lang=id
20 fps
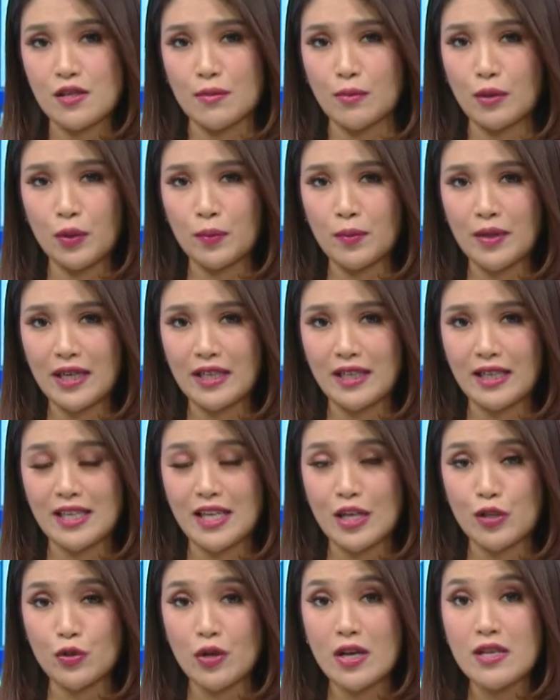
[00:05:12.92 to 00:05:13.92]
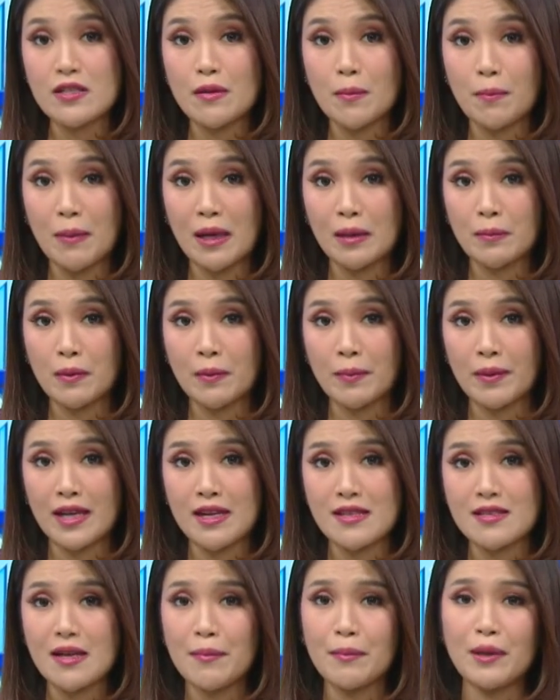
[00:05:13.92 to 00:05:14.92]
Sebelumnya dirinya juga sempat
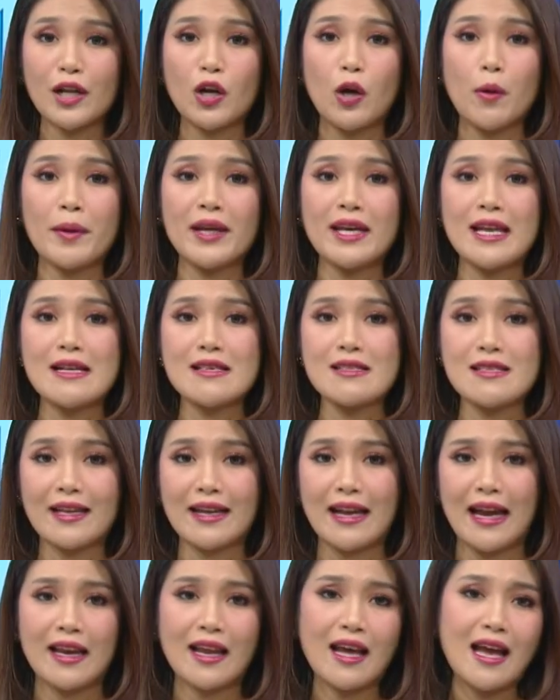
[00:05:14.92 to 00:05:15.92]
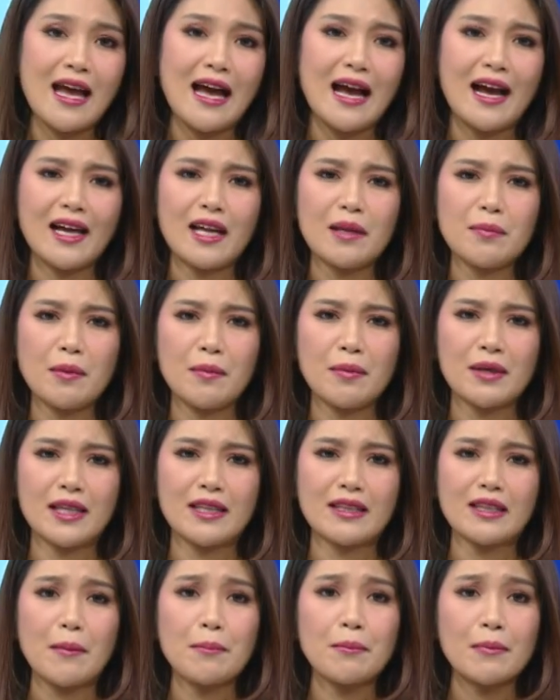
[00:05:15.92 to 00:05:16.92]
pemirsa merekomendasikan agar
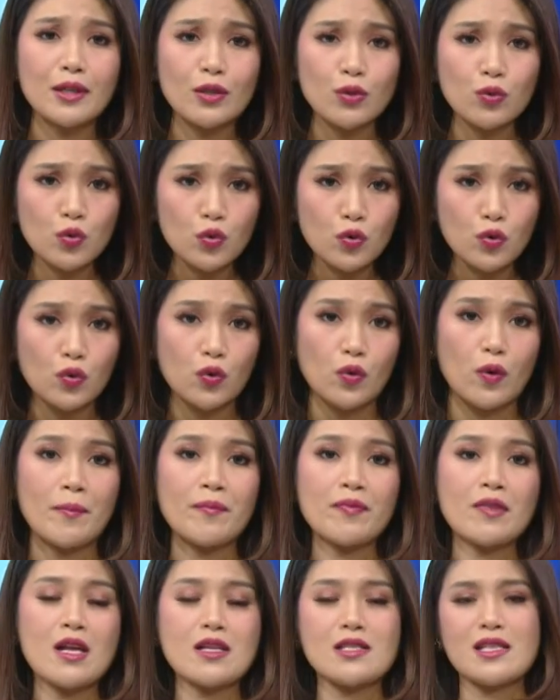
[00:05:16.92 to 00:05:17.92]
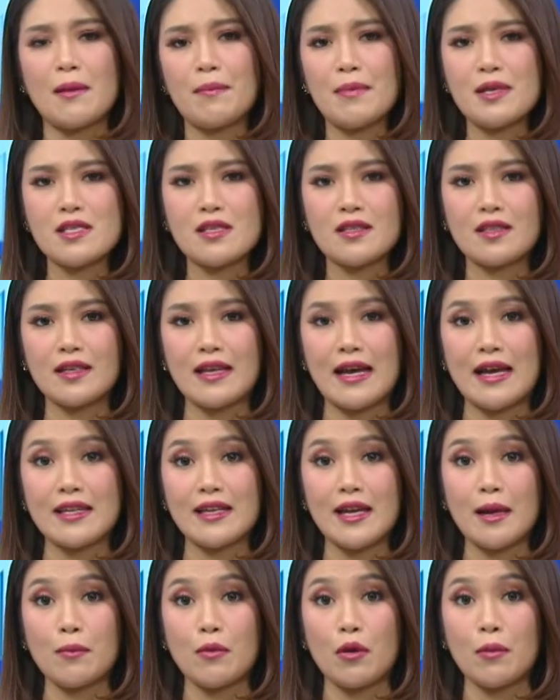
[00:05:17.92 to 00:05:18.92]
pemerintah menunggu sampai
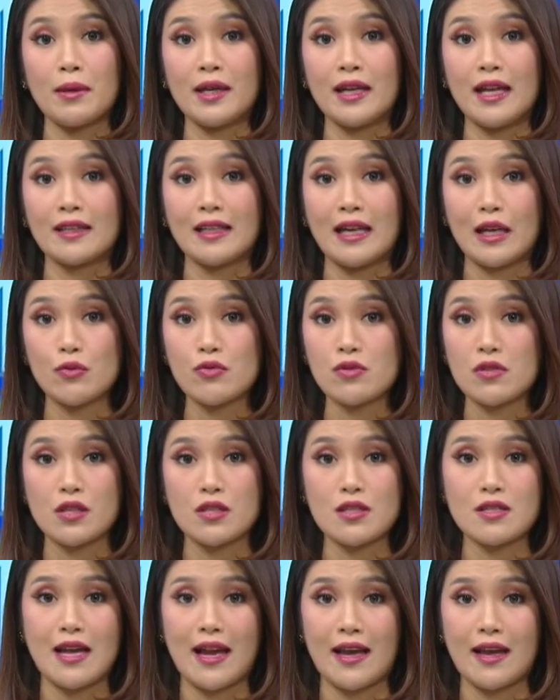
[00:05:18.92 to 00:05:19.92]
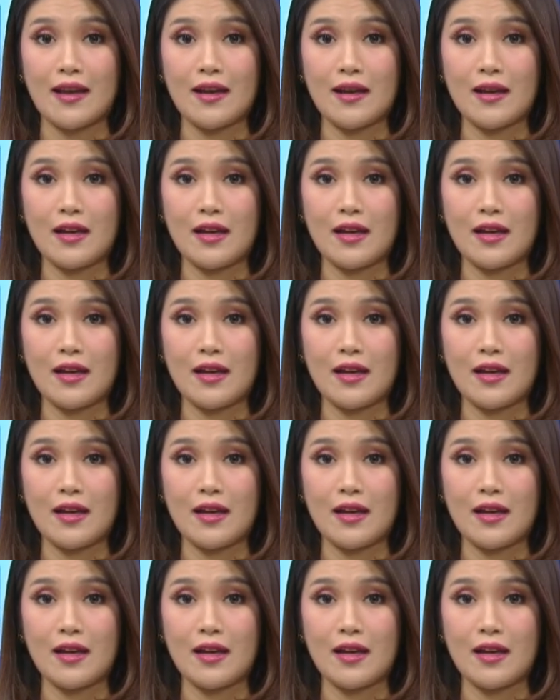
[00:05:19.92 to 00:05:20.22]
setidaknya momen Nataru selesai.